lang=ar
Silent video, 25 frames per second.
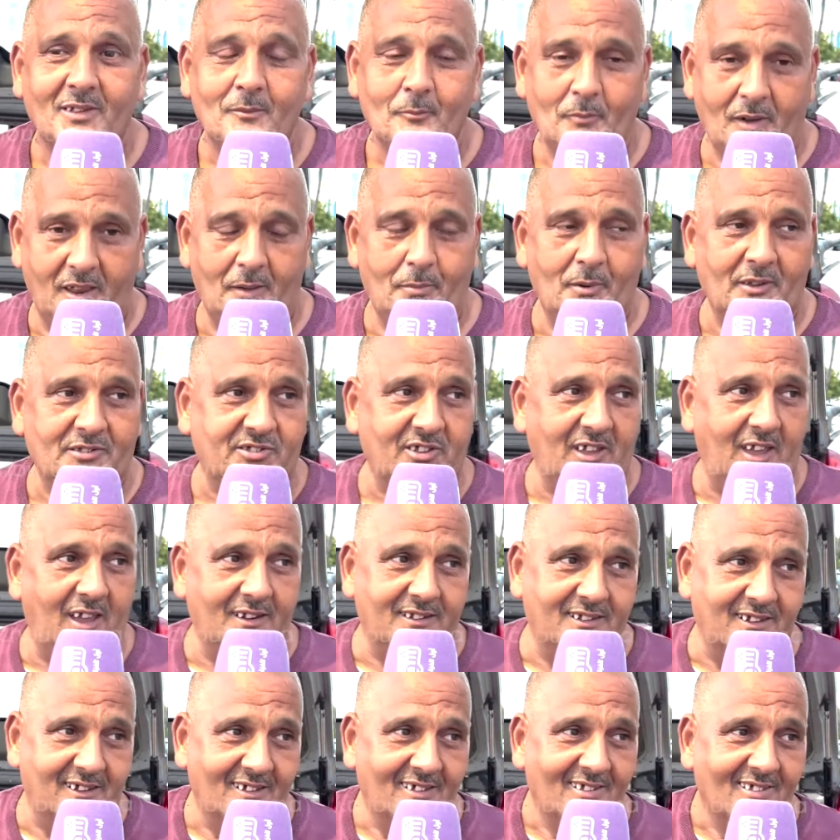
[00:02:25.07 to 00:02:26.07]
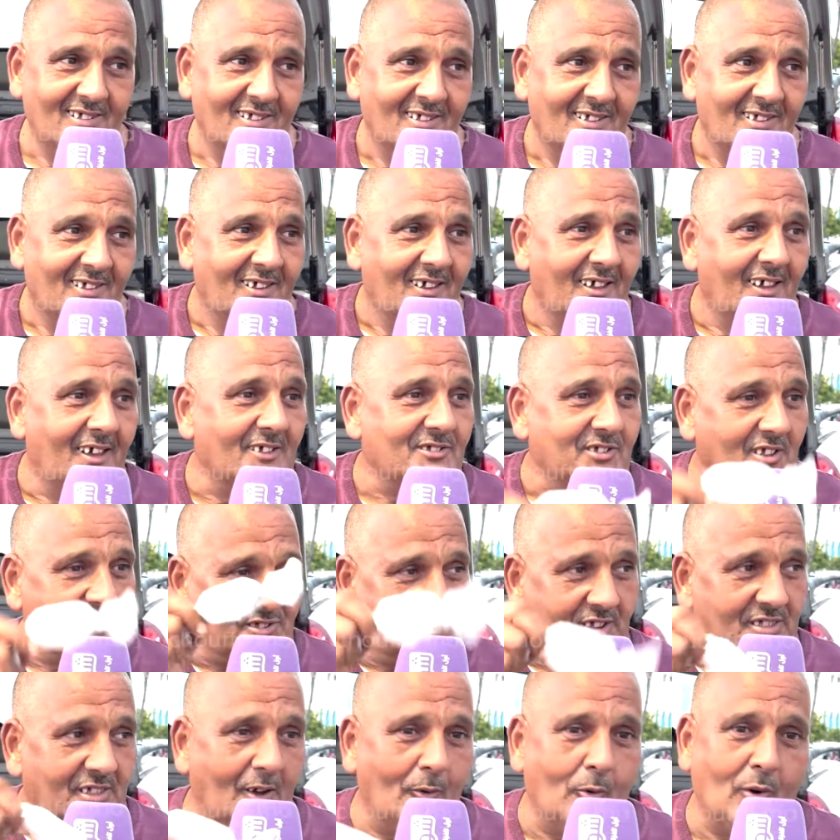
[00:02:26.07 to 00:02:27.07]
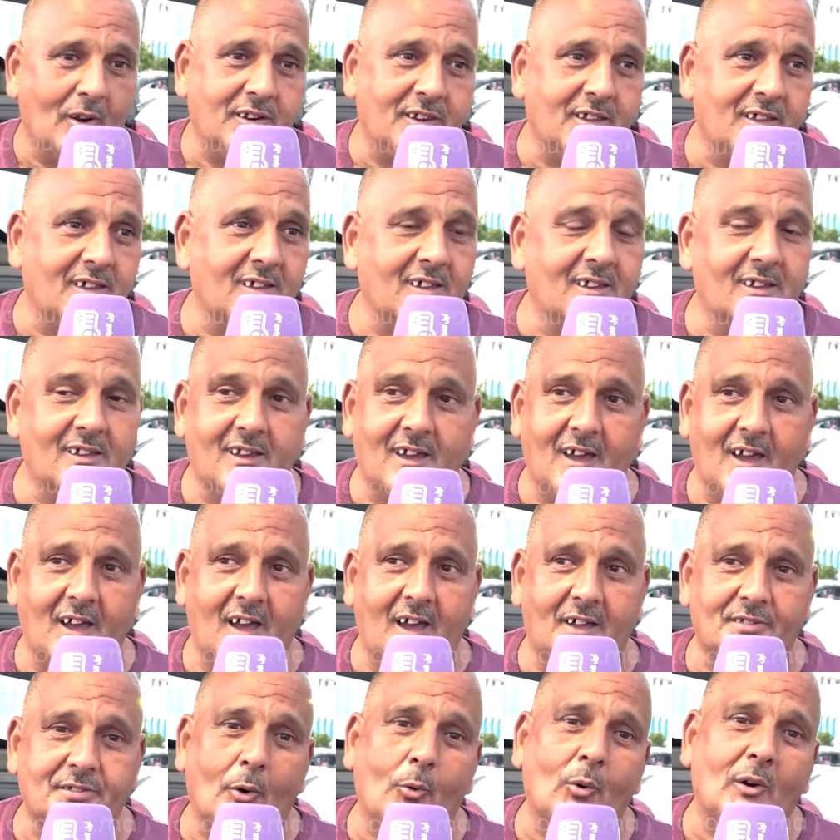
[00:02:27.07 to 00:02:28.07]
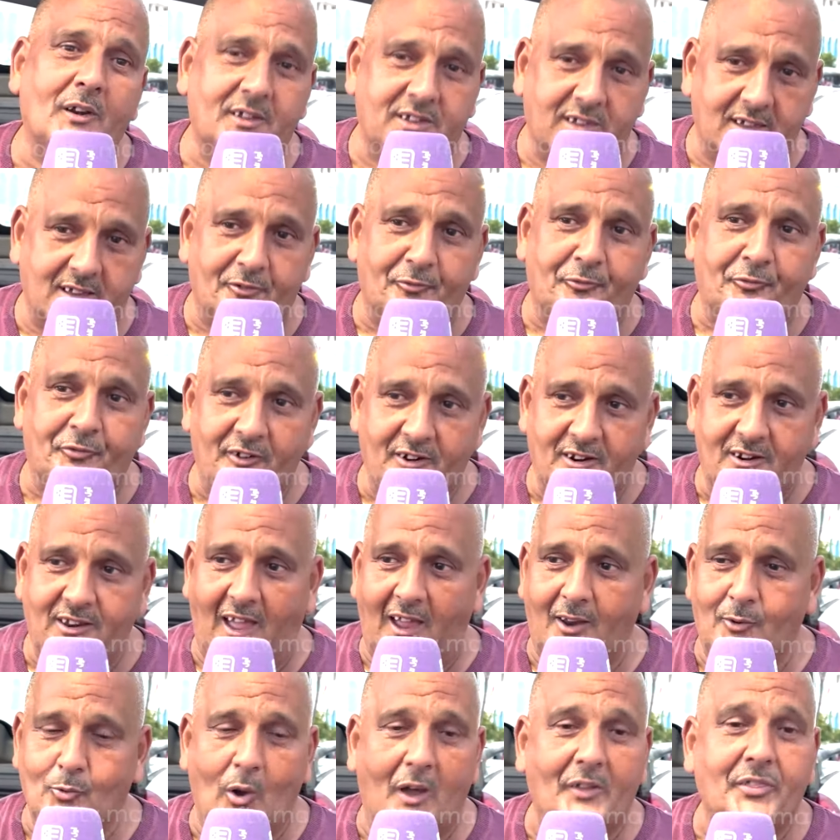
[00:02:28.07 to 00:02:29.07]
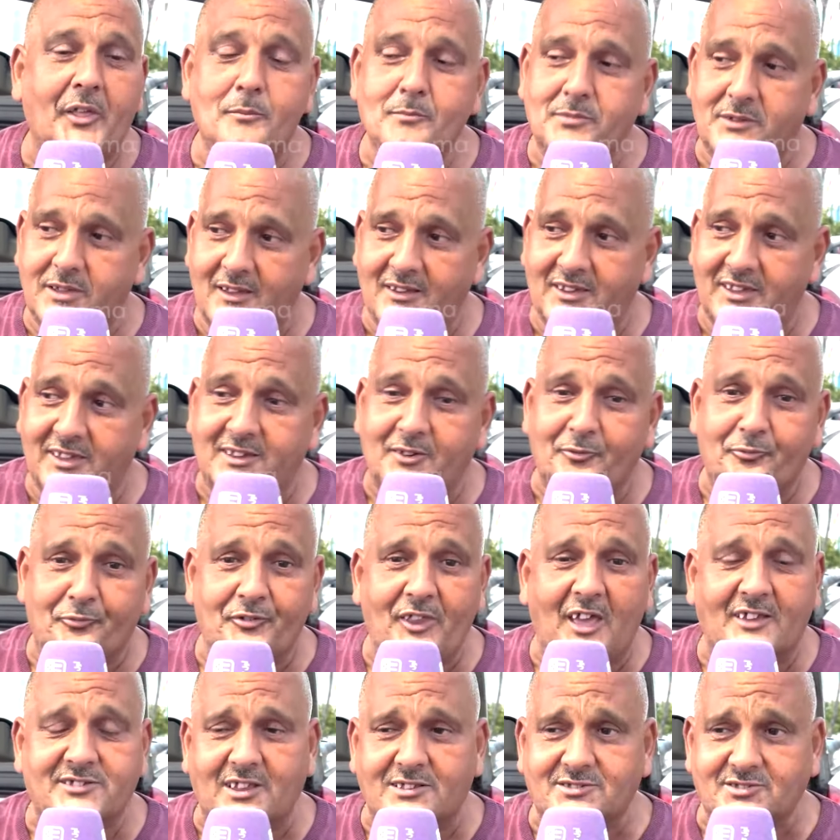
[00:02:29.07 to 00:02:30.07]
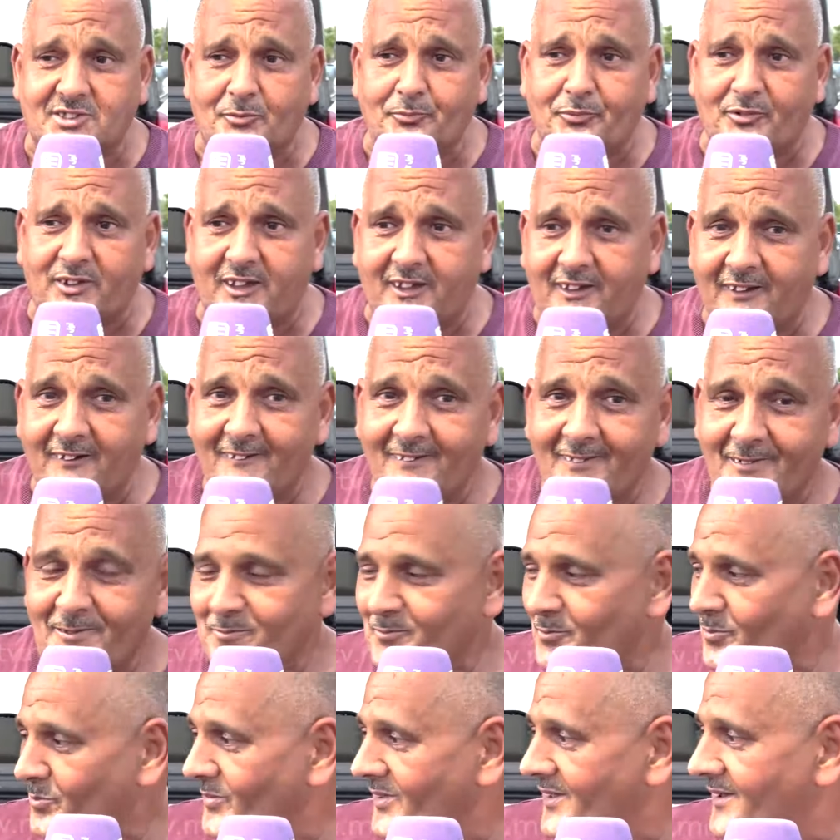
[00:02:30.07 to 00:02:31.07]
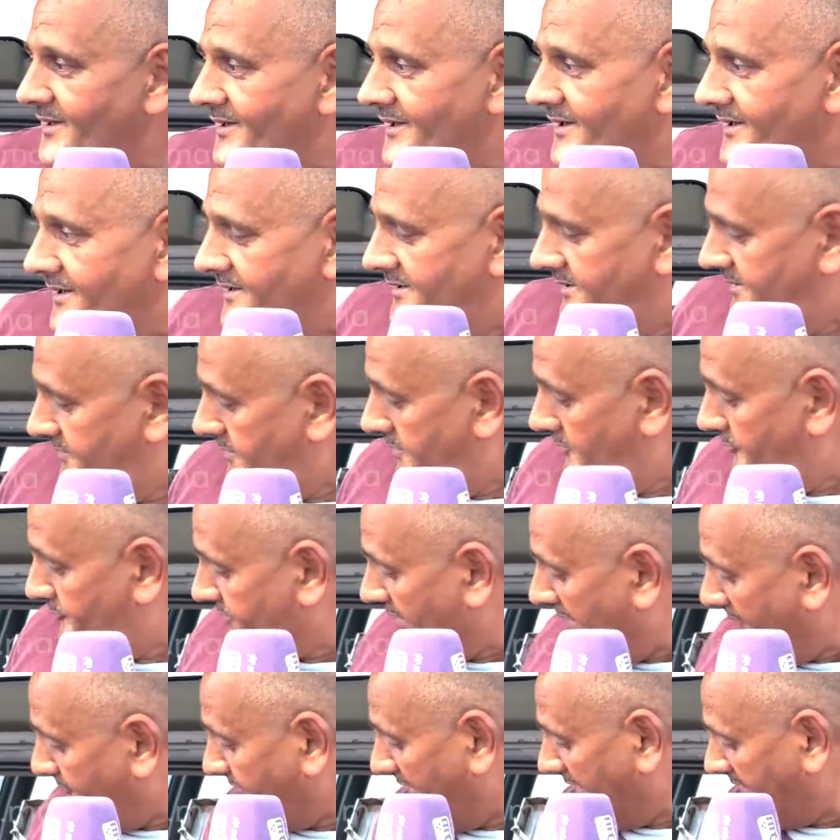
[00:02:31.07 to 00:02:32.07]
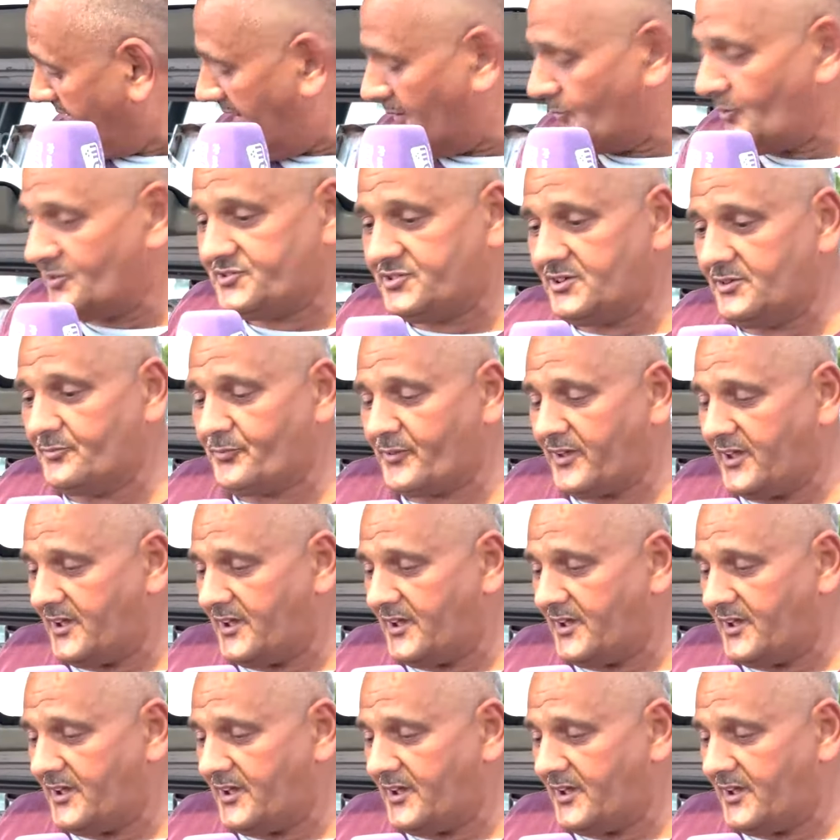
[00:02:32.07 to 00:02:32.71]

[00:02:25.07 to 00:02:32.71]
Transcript: مرحبا سي علي ازيتينا هو اللي هذا هو اللي كيكفن الحلوى هذا كيكفن اجي الصفقي افتح افتح الحلوى الصفقي